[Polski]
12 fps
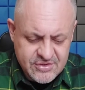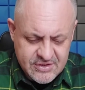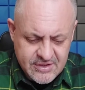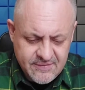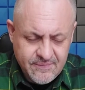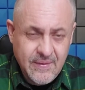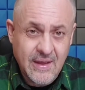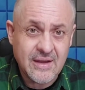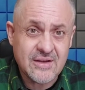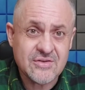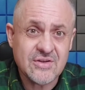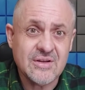się,
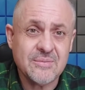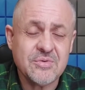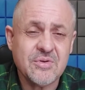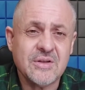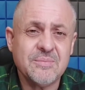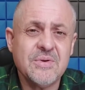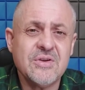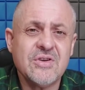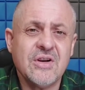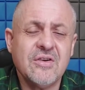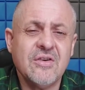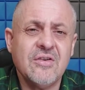tak, jeżeli na przykład
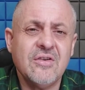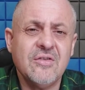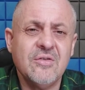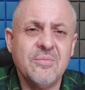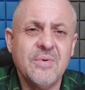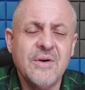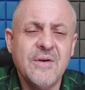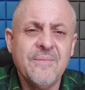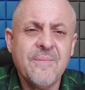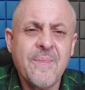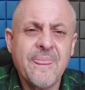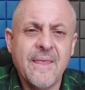pijesz alkohol lub
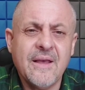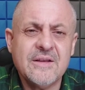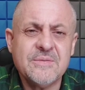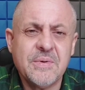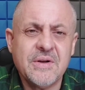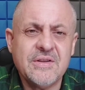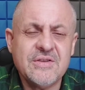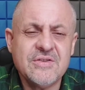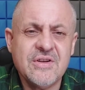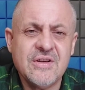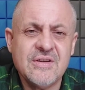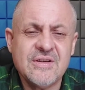
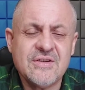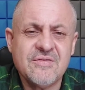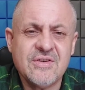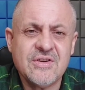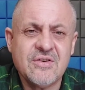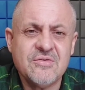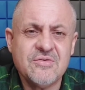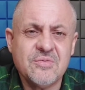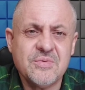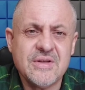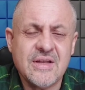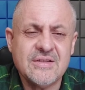sporadycznie zażywasz jakąś
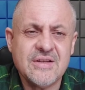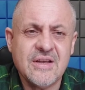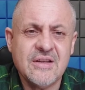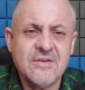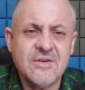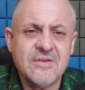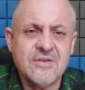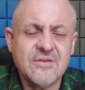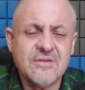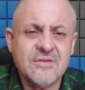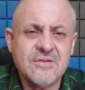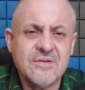substancję, to
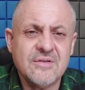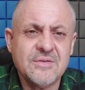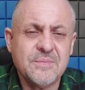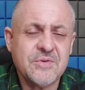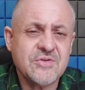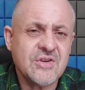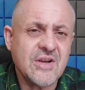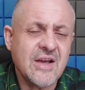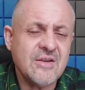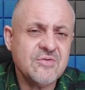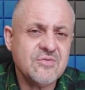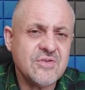
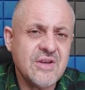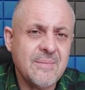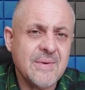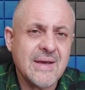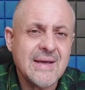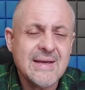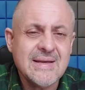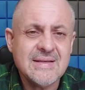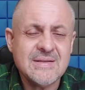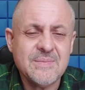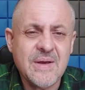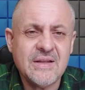spostrzegając u siebie
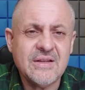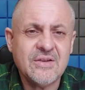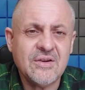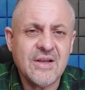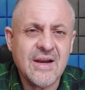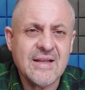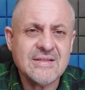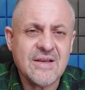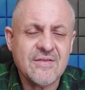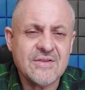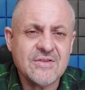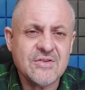zmianę tolerancji,
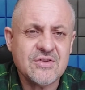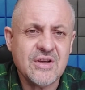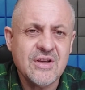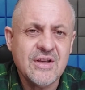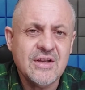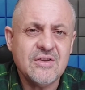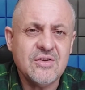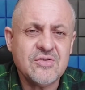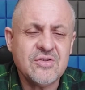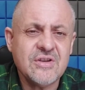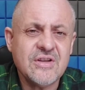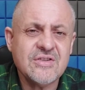a więc to, że do
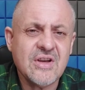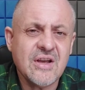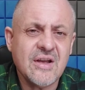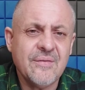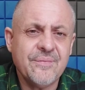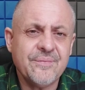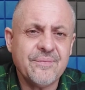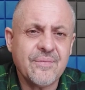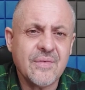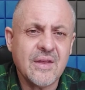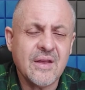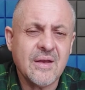osiągnięcia
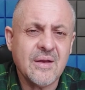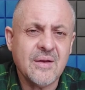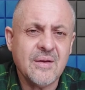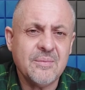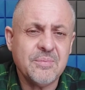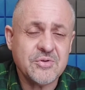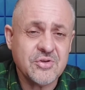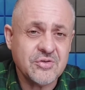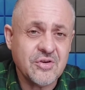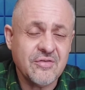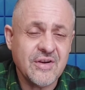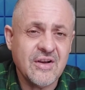mm,
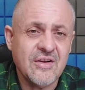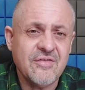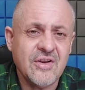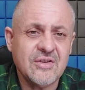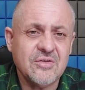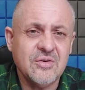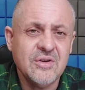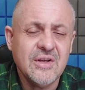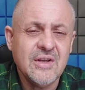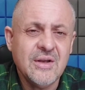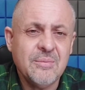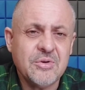początkowego efektu
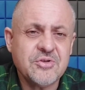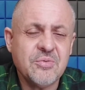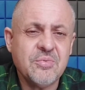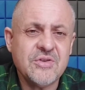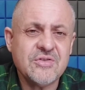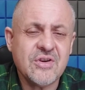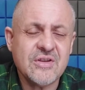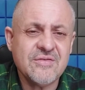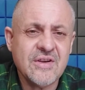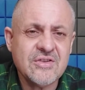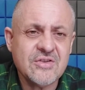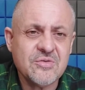potrzebujesz coraz
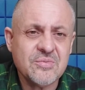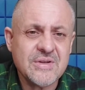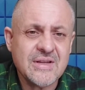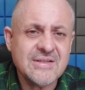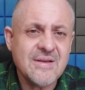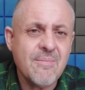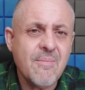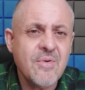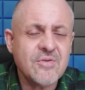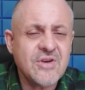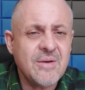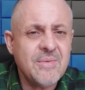większej substancji,
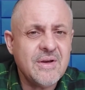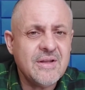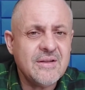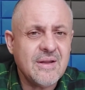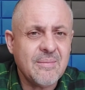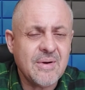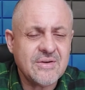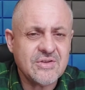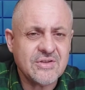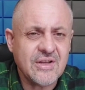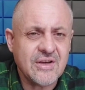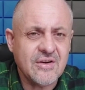możemy na
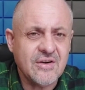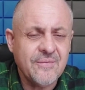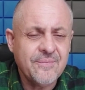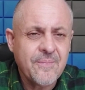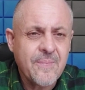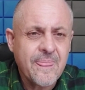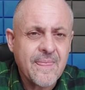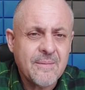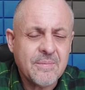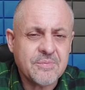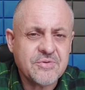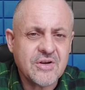bazie tego
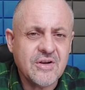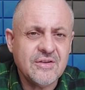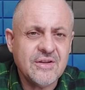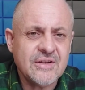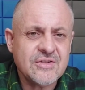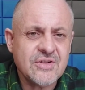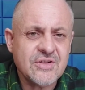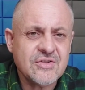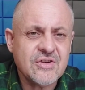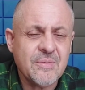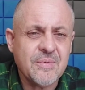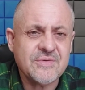poprzyglądać się,
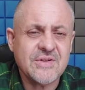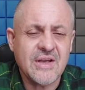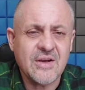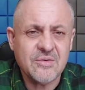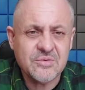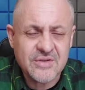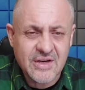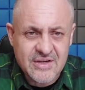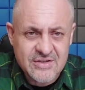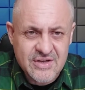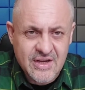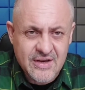czy nie powstaje
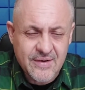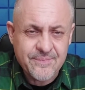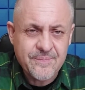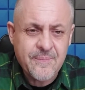uzależnienie.